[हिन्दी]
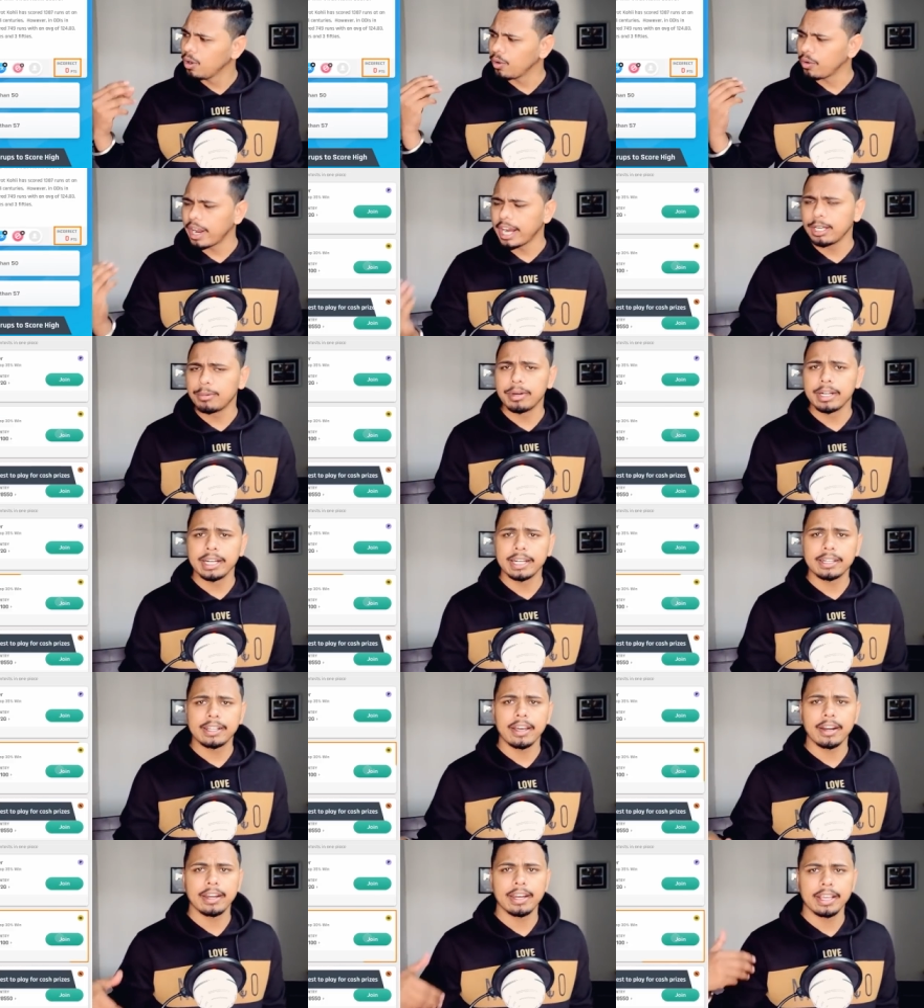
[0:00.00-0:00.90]
और राइट
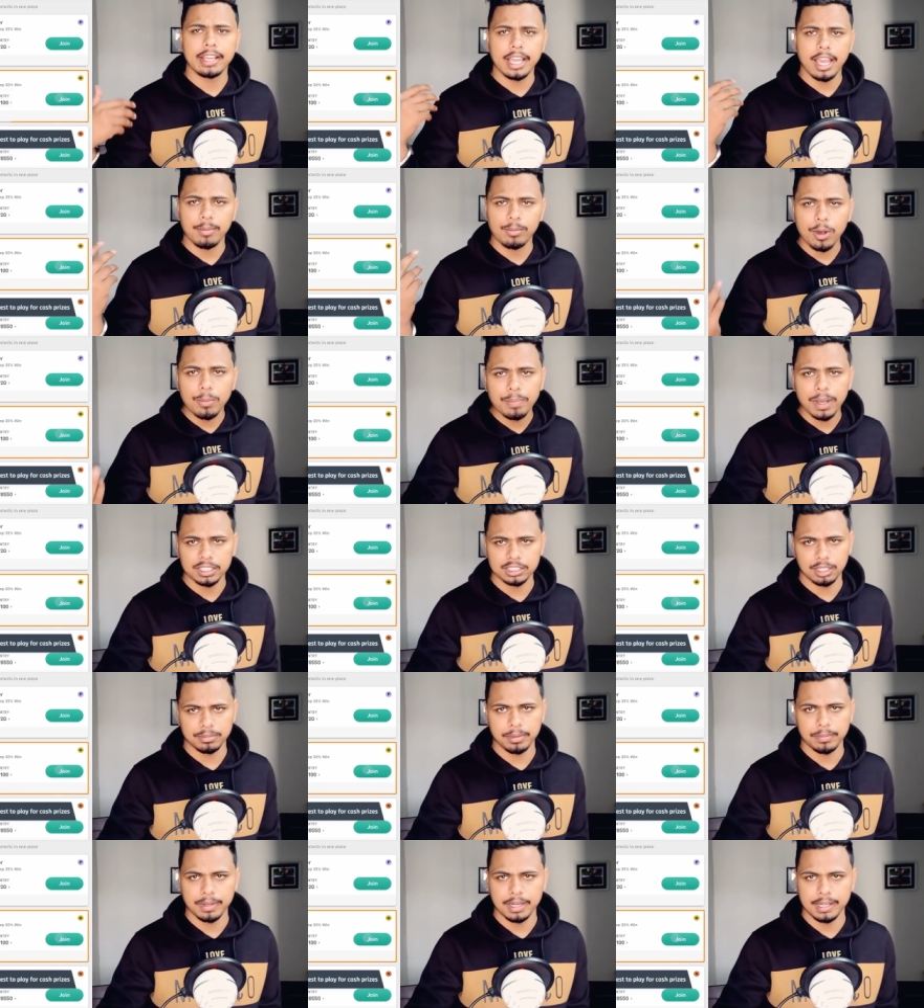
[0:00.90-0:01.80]
प्रिडिक्ट करने के आपको
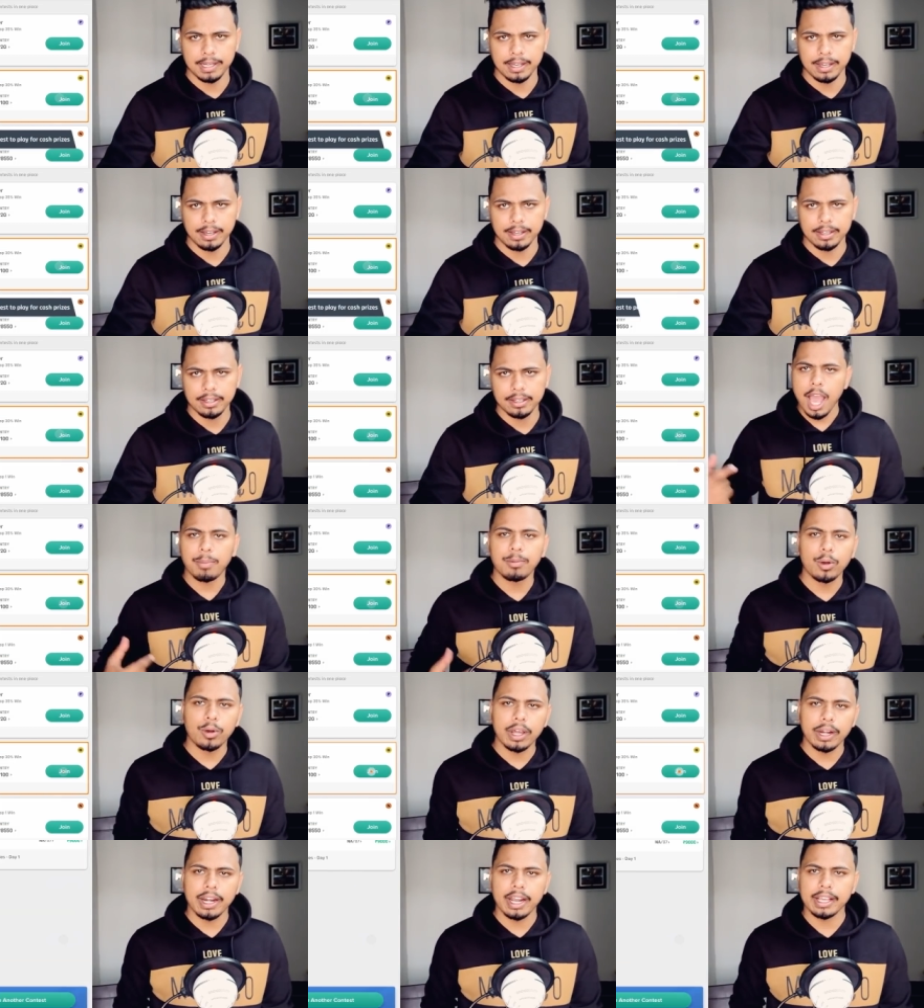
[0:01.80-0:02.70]
पैसा भी मिलेगा
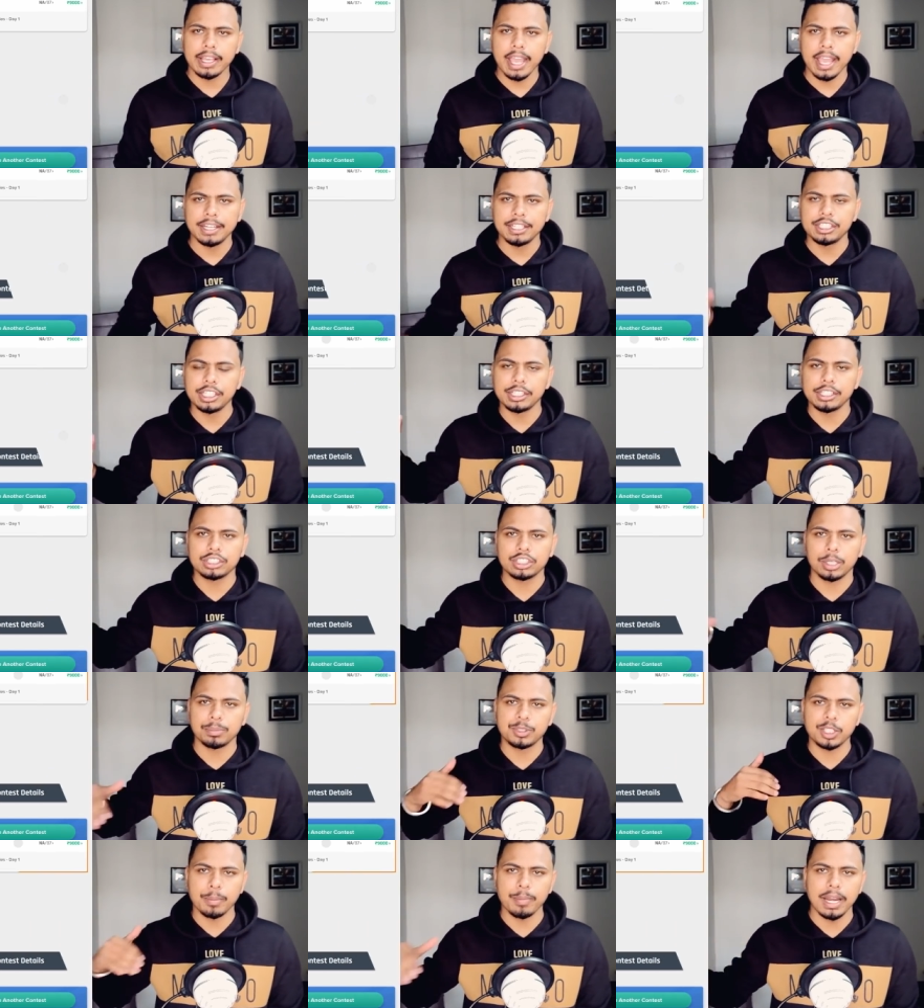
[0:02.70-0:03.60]
आपको करना क्या है नीचे
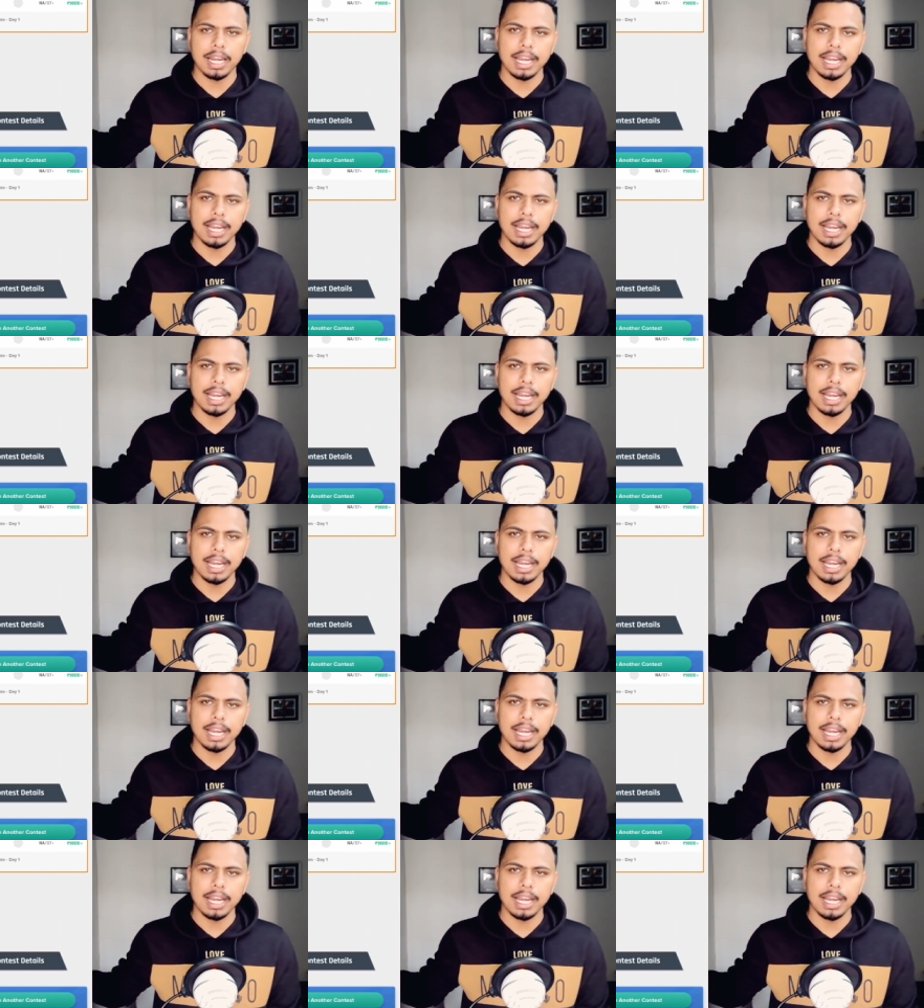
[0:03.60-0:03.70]
डिस्क्रिप्शन